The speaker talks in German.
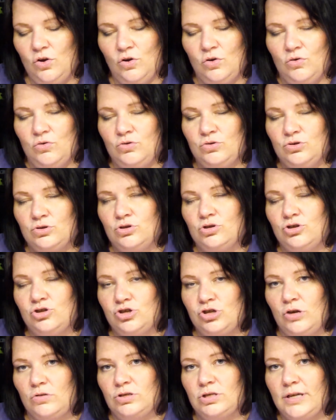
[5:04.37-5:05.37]
und
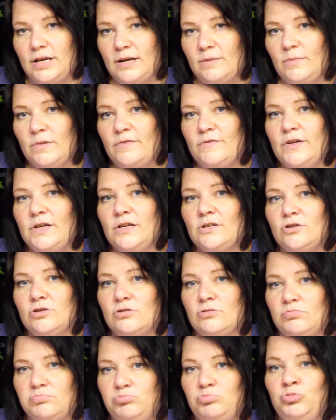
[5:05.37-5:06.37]
schaust halt einmal, wie
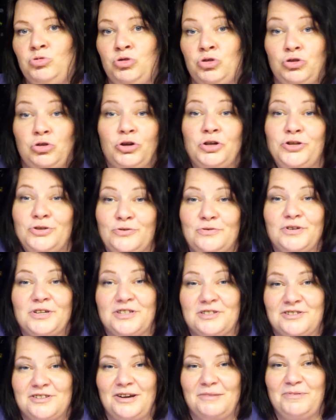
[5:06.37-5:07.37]
das Zeug so
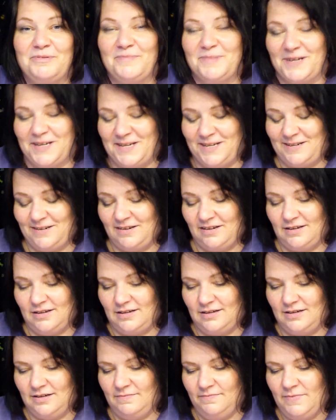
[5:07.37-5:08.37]
ist, habe ich mal gedacht.
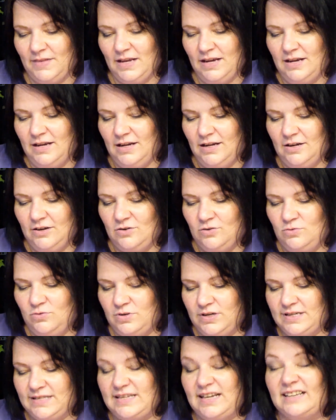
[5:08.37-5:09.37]
Ne?
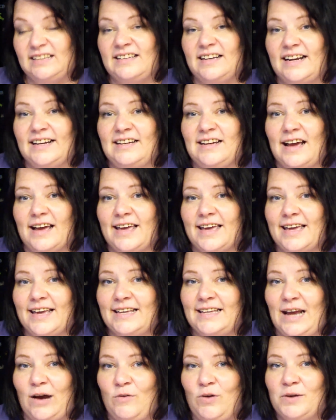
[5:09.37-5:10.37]
Gut, es hat drei Tage
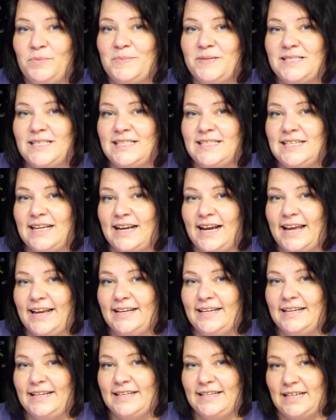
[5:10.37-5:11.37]
gedauert, bis es dann
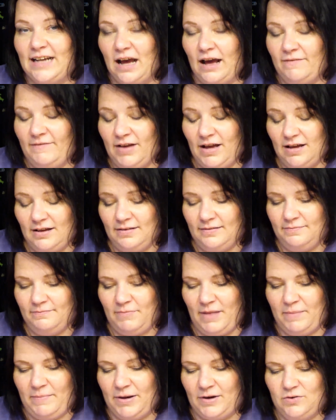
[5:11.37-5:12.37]
endlich da war.
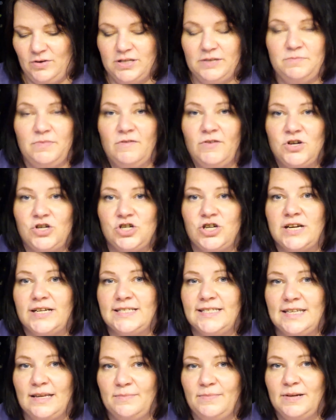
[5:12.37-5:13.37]
Mein Mann und ich, wir waren schon
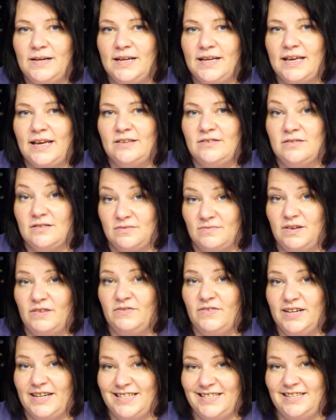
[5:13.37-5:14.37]
ganz hibbelig, also es waren
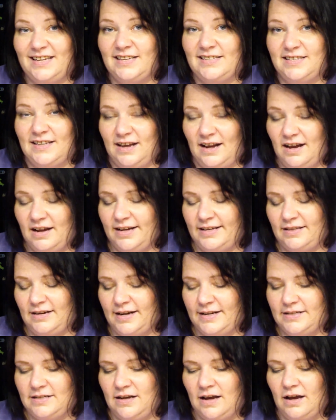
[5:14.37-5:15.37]
wirklich sehr, sehr lange
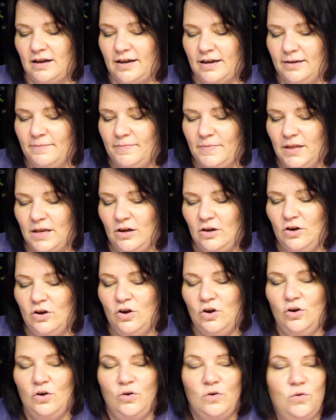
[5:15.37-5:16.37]
drei Tage.
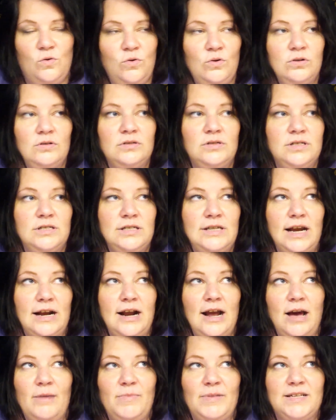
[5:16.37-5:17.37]
Und
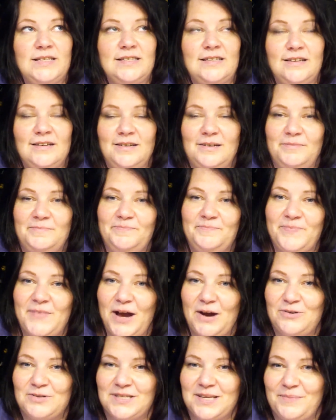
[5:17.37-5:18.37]
dann haben wir es ähm,
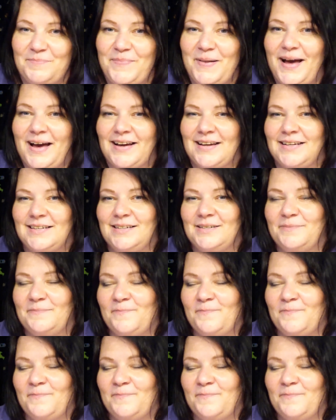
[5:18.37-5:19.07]
ausgepackt